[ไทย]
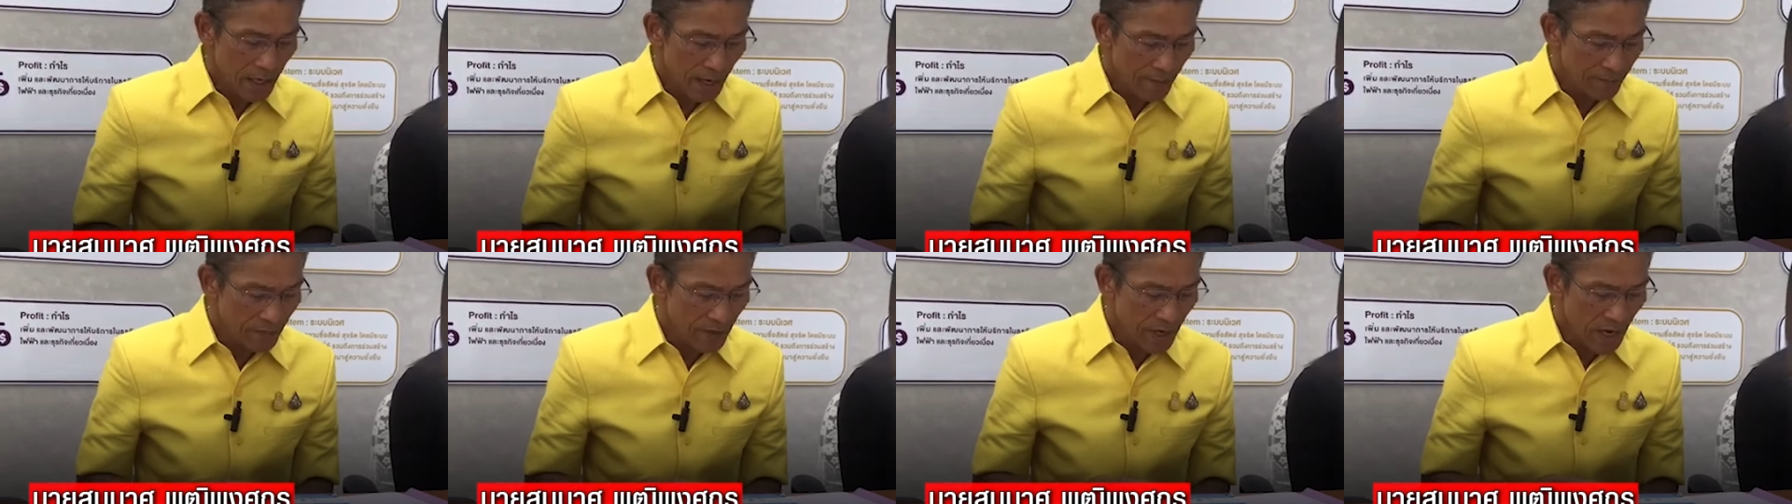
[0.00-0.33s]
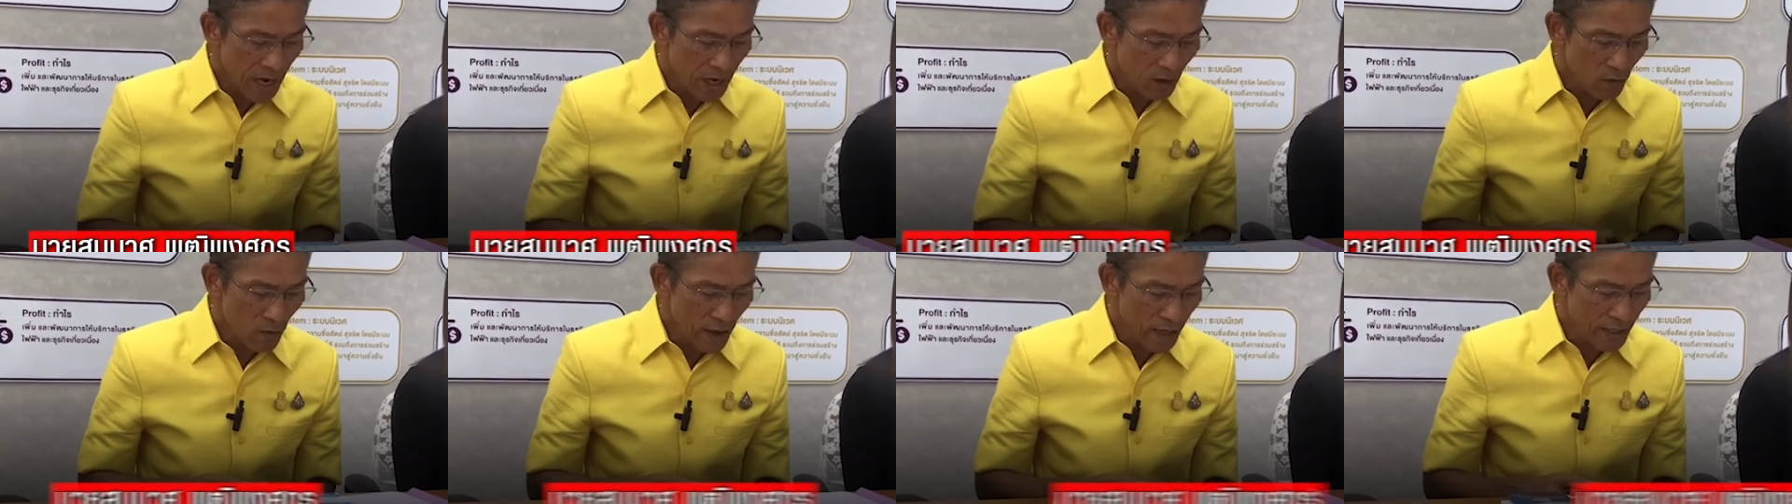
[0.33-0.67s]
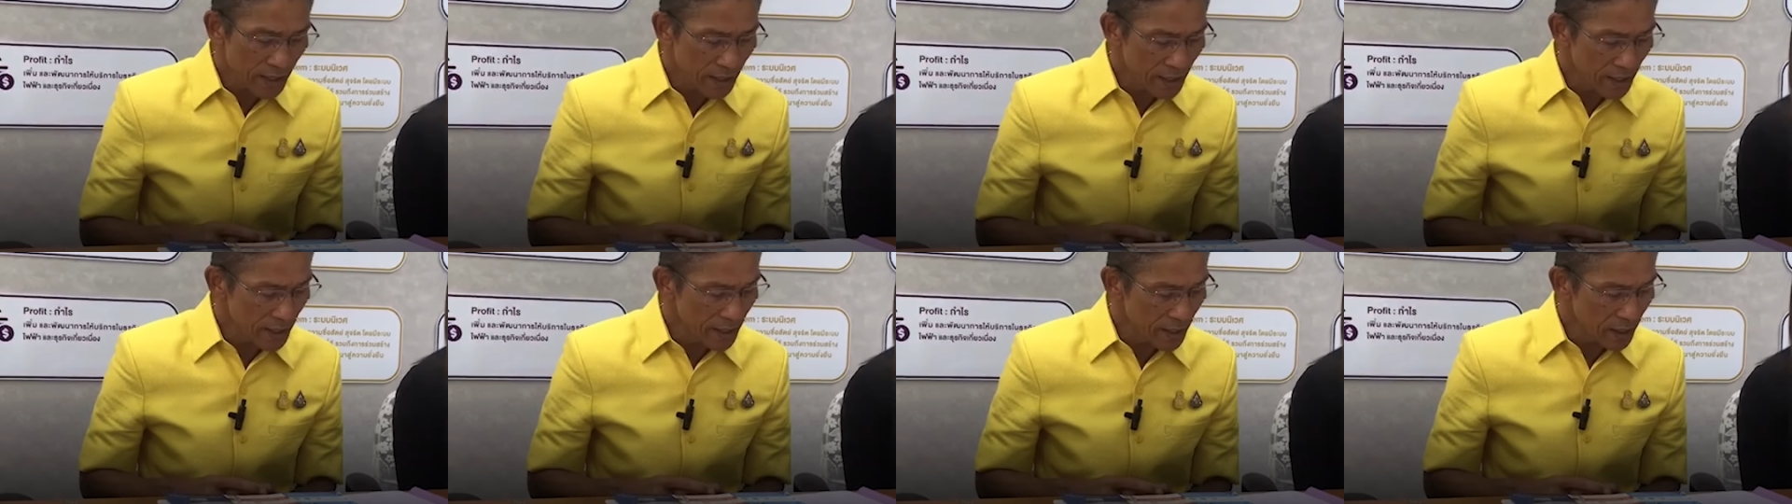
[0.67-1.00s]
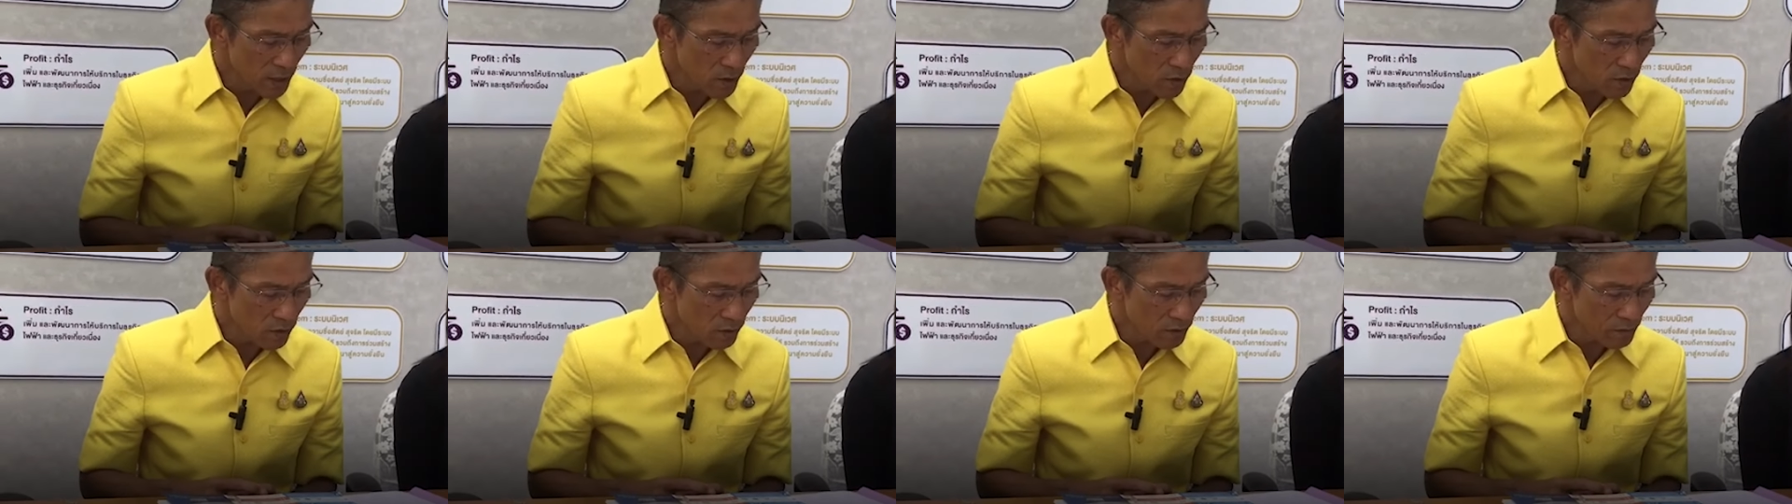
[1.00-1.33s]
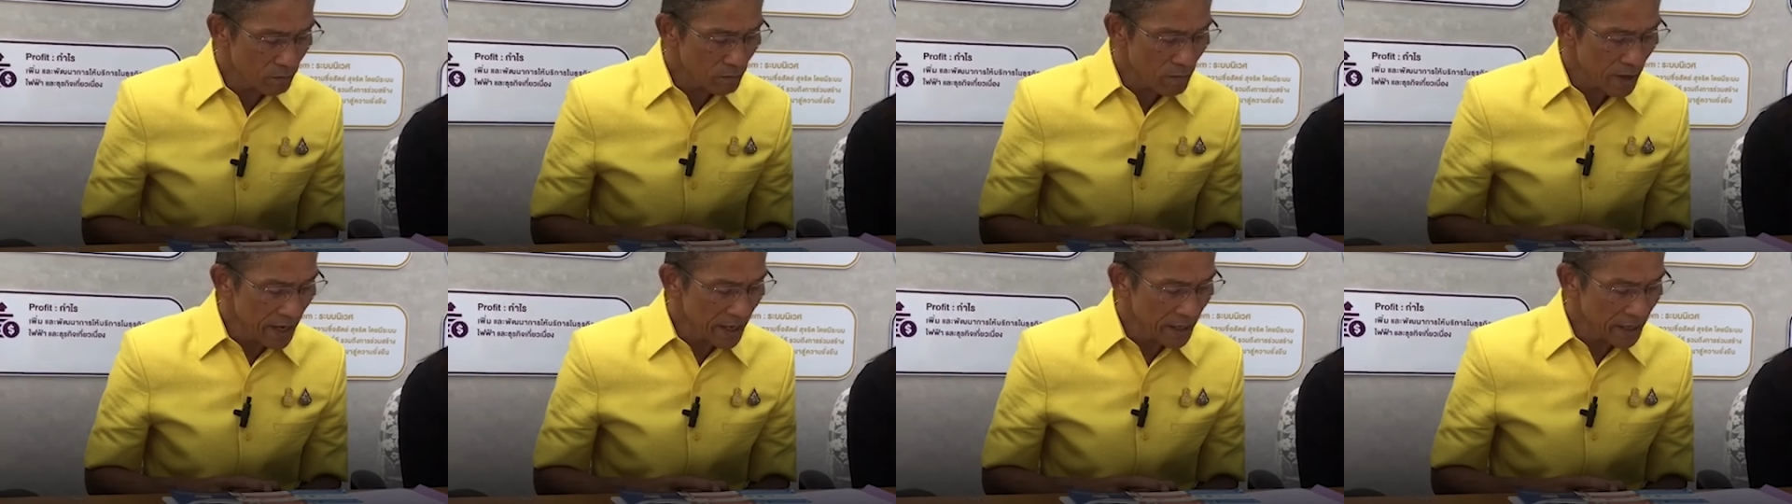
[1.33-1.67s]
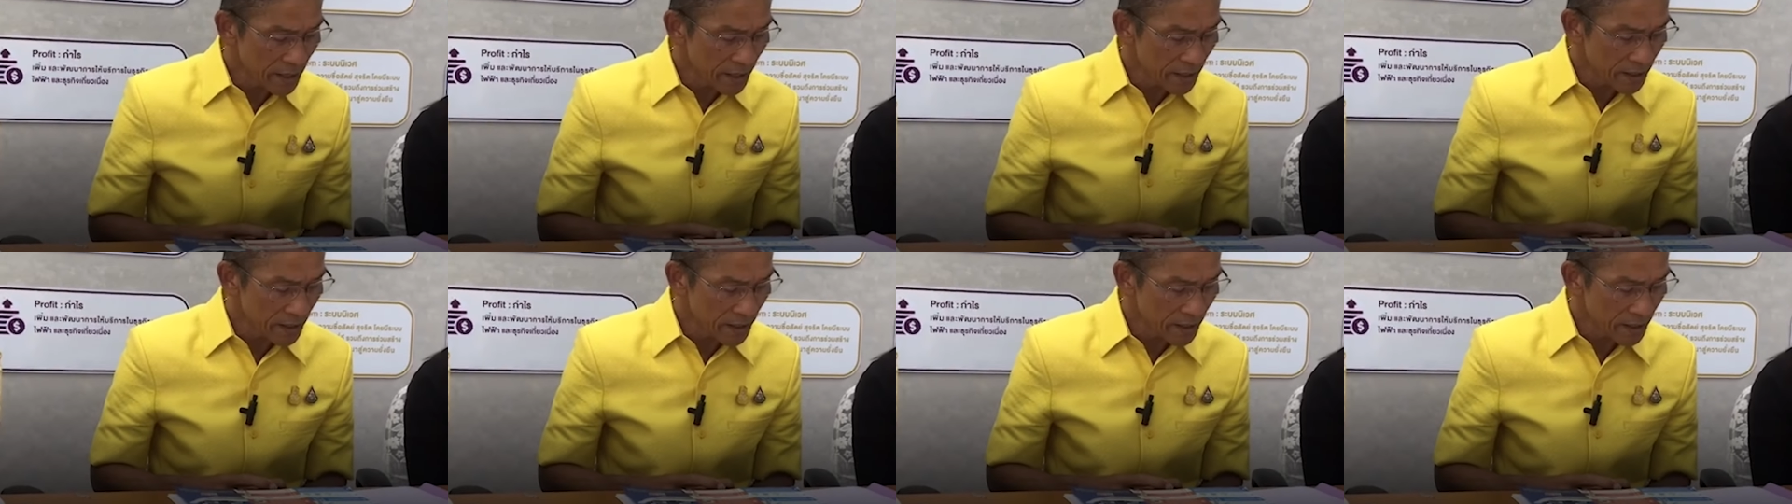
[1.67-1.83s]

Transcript: นับจากวันที่ลงไป